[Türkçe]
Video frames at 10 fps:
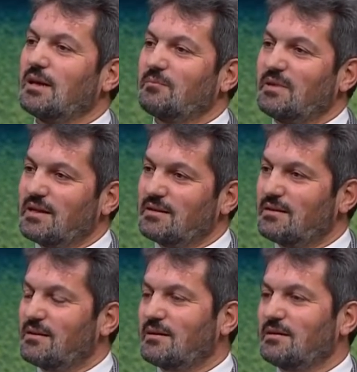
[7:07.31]

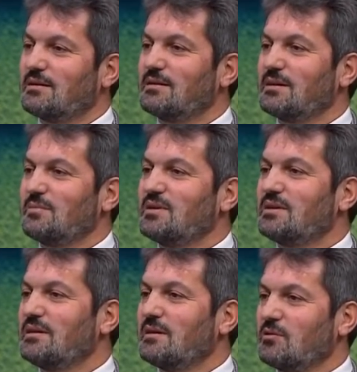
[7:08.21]
meleklerle aralarındaki
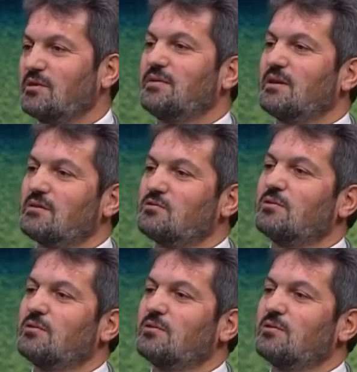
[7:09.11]
bir diyalog ifadesi